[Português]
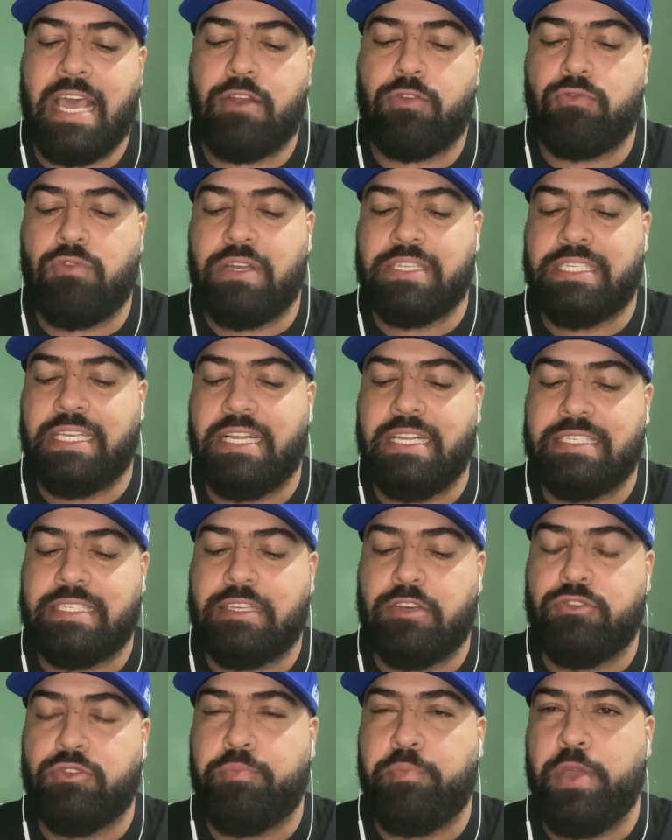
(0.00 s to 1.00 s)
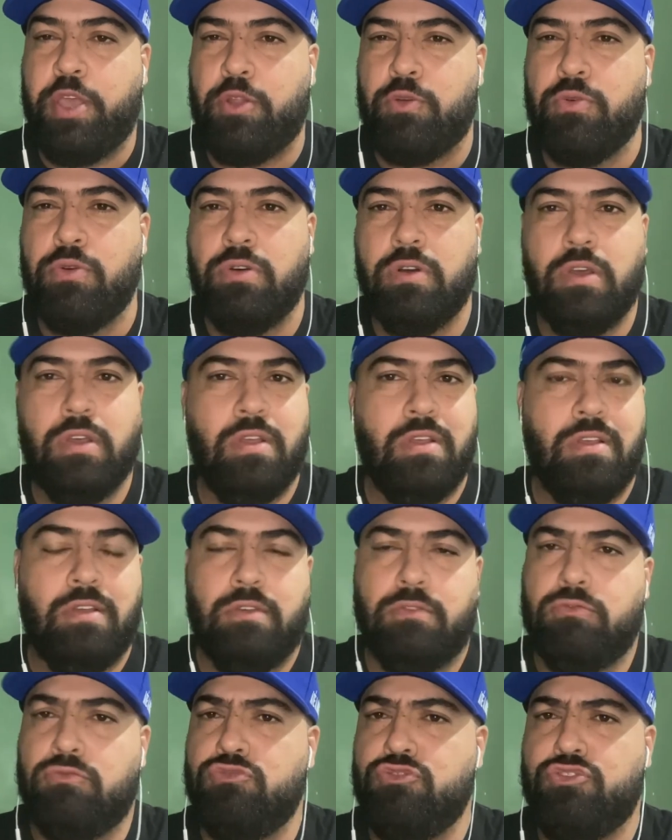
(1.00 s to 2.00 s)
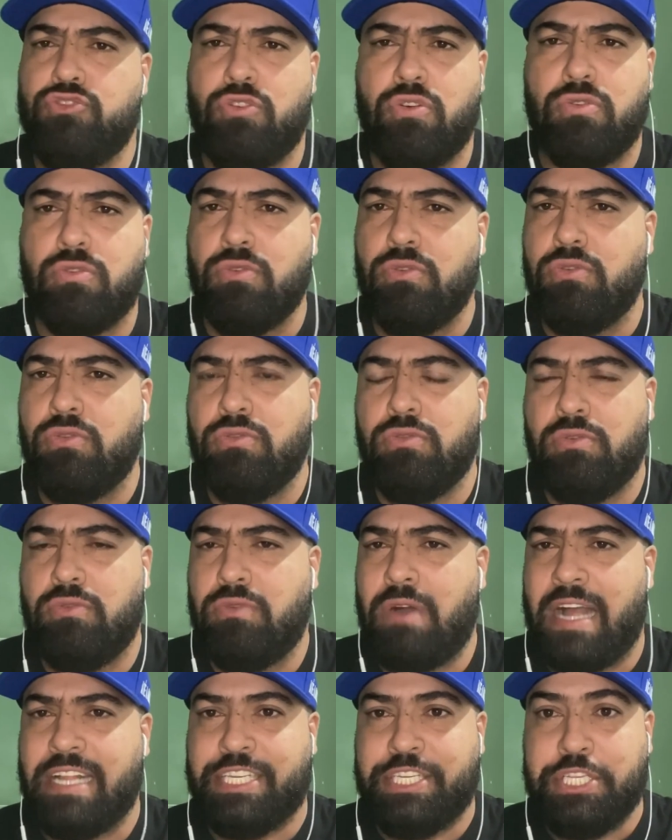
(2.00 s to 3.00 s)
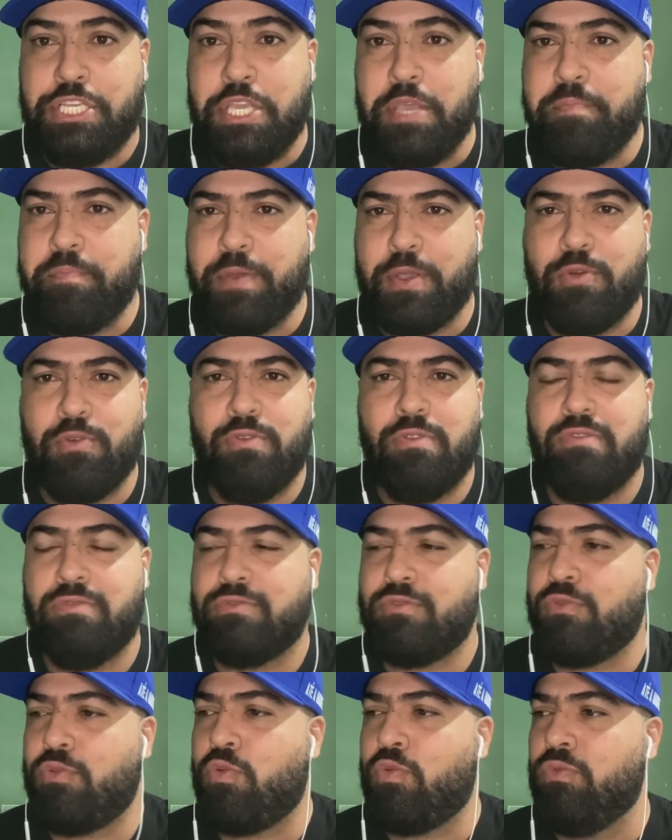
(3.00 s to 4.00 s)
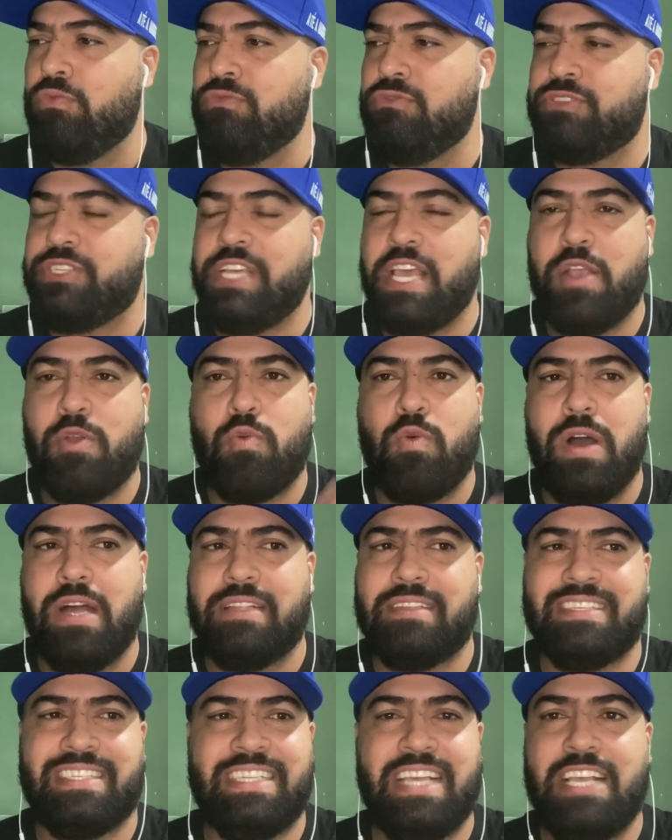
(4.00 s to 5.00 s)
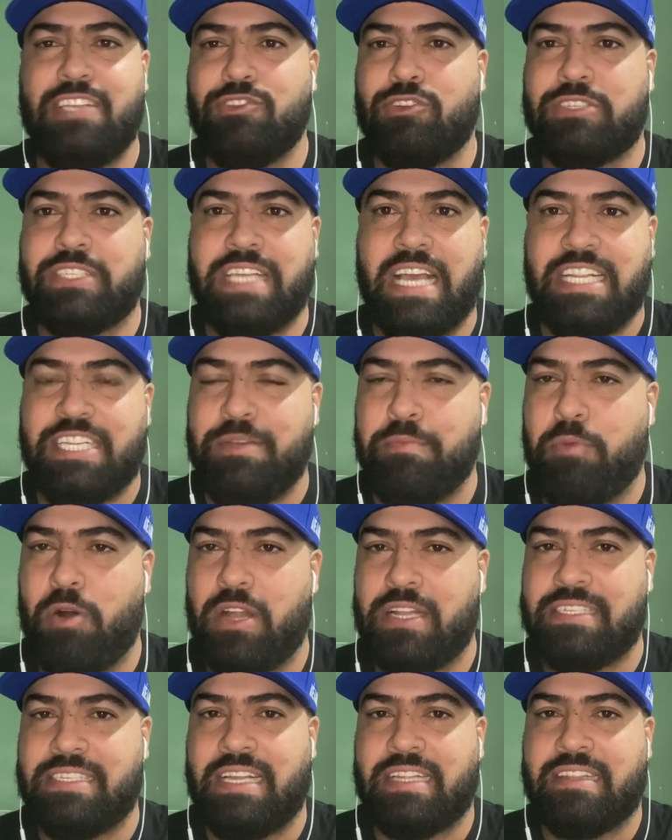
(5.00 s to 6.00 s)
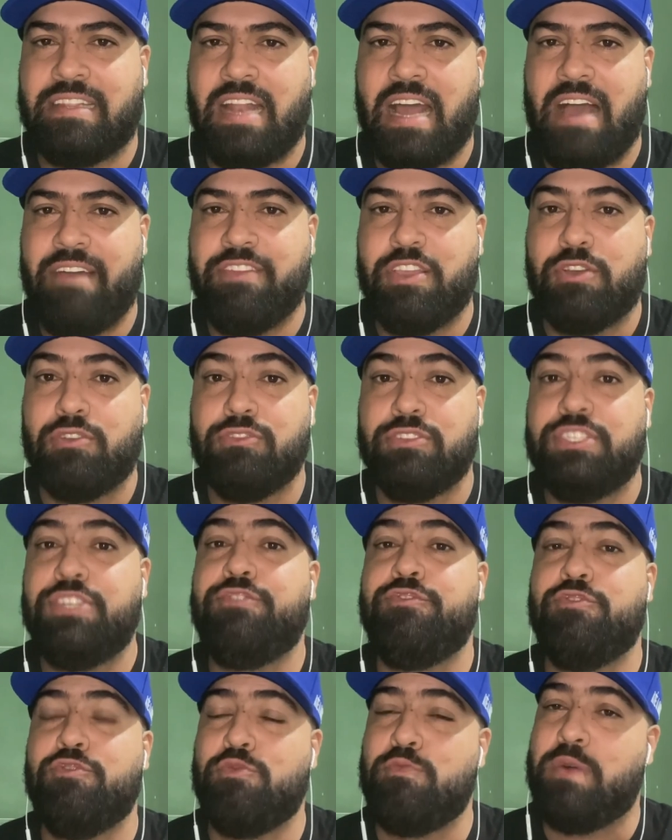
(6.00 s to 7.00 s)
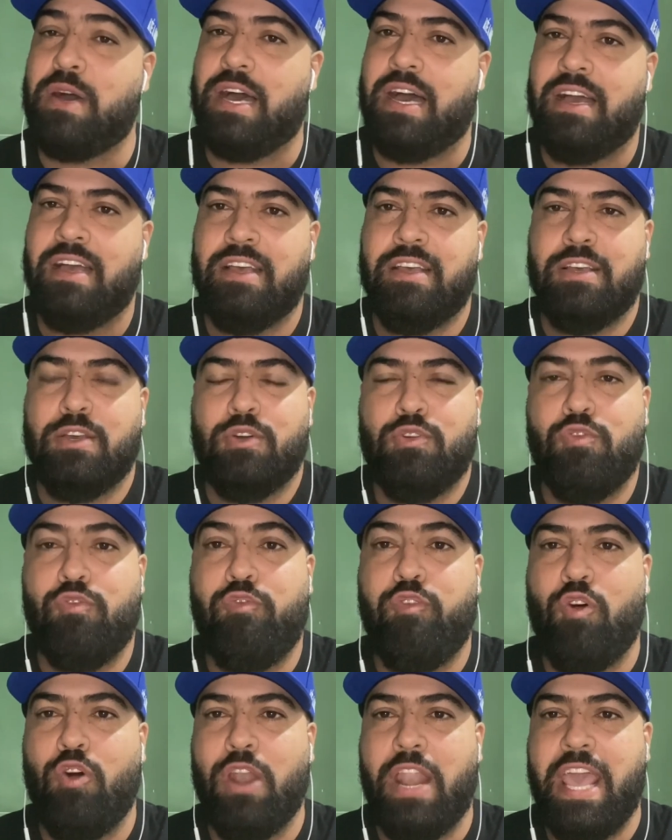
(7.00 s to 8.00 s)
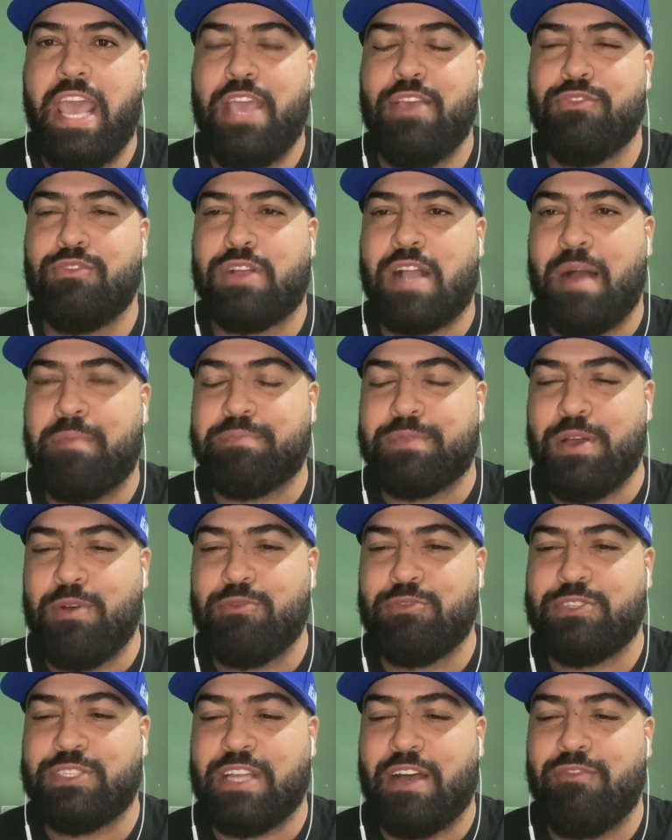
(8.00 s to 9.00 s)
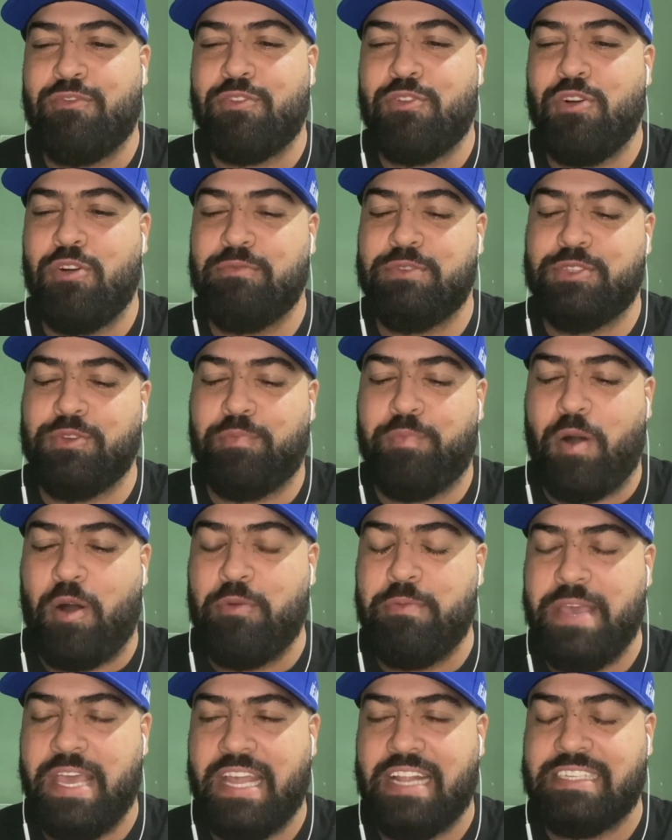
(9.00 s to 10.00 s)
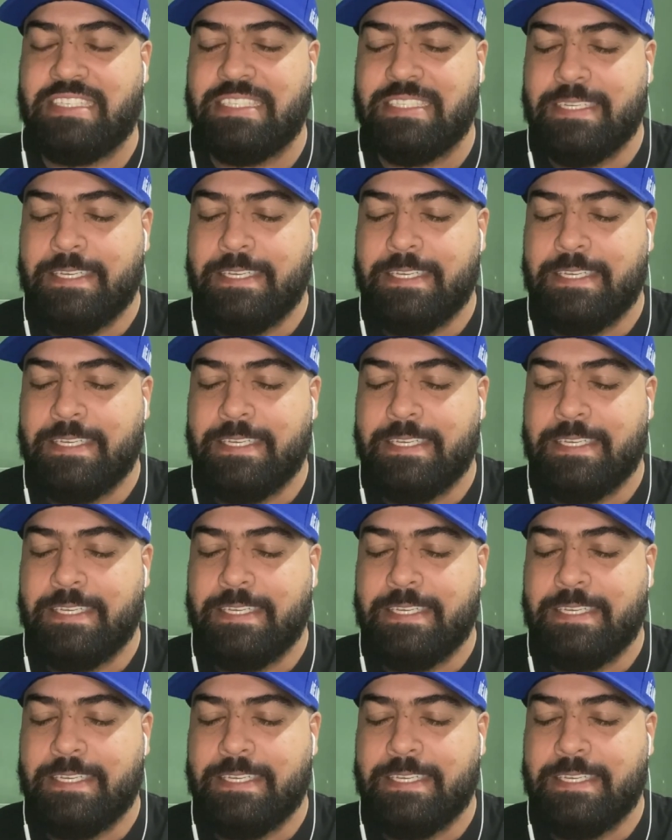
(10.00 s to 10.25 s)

com a seleção do Peru, um jogo atípico, não sei quantos, seis ou sete bolas na trave, inclusive uma um voleio do capitão Gustavo Gomes do Palmeiras.